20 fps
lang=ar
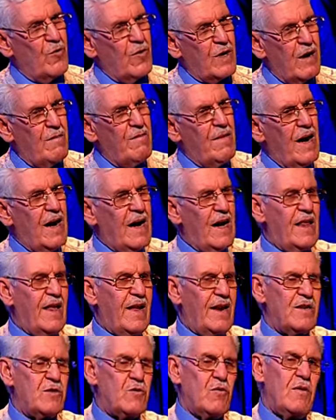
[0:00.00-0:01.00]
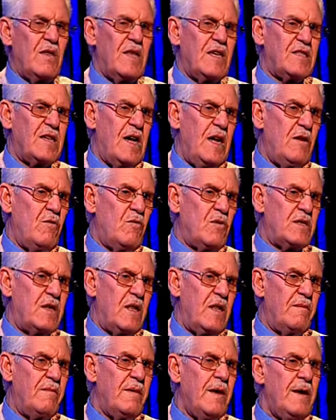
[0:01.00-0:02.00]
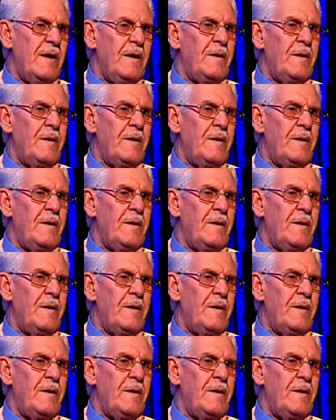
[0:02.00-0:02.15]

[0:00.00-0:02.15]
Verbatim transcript: كما قال رسول الله صلى الله عليه وسلم